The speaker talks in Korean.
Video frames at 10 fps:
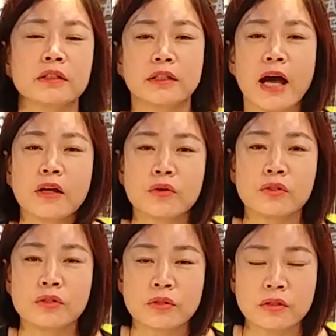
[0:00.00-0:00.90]
타로
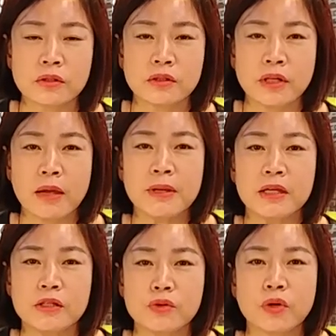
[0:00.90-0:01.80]
뉴스
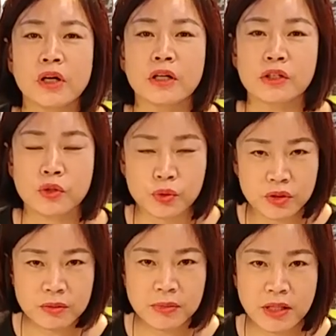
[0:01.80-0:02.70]
해밀 이주원
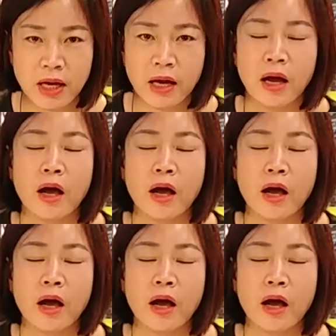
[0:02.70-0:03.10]
교수입니다.